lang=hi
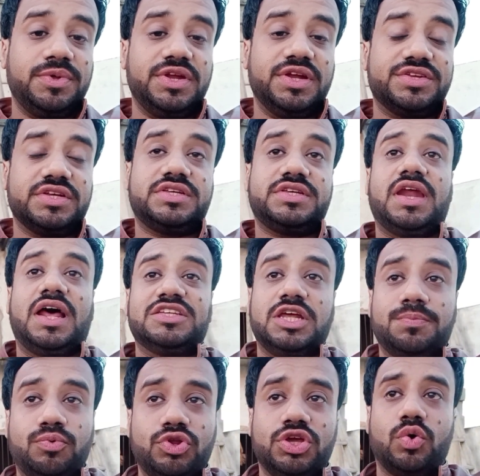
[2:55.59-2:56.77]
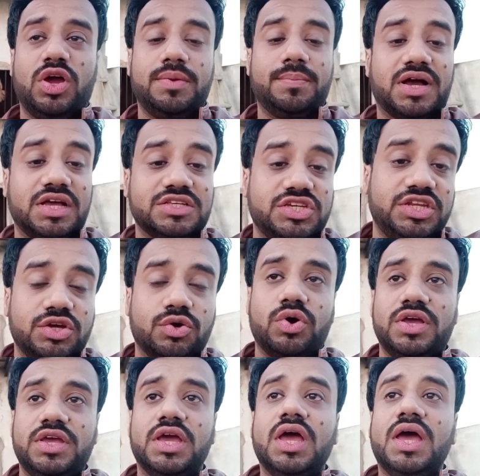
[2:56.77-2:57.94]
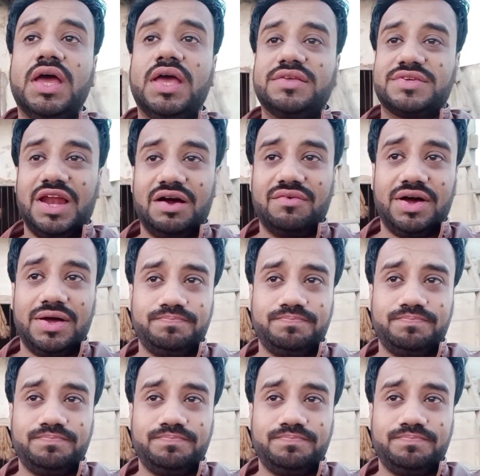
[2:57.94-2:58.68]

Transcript: ब्रीड्स है जैसे राजनपुरी हो गई मक्का चीनी हो गई इसके अलावा